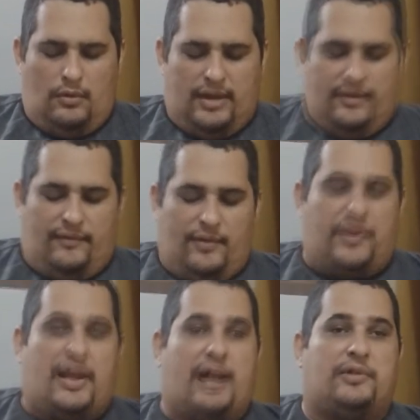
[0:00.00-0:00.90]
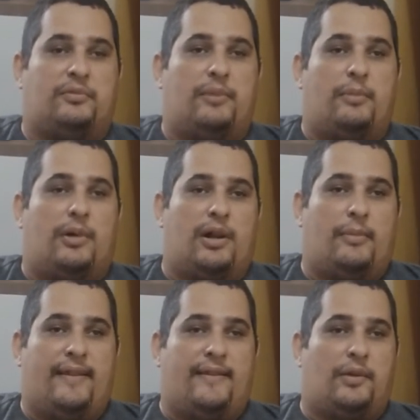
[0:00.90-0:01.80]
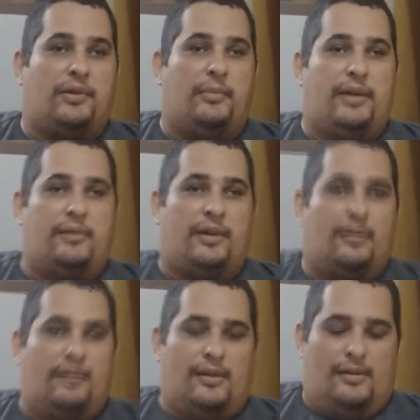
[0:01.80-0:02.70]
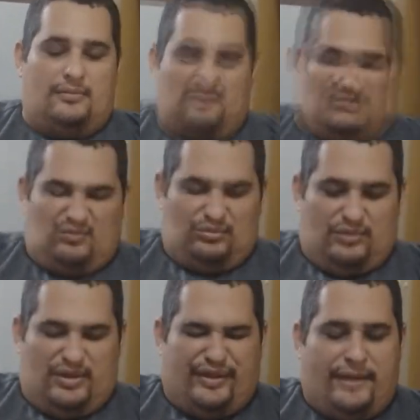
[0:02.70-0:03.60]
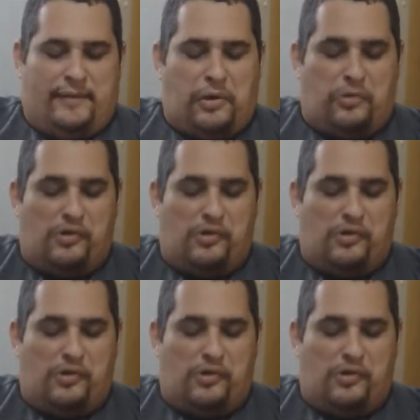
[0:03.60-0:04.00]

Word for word: É, veio sem cartão de memória, mas isso é o de menos, né? É de menos. Isso aí se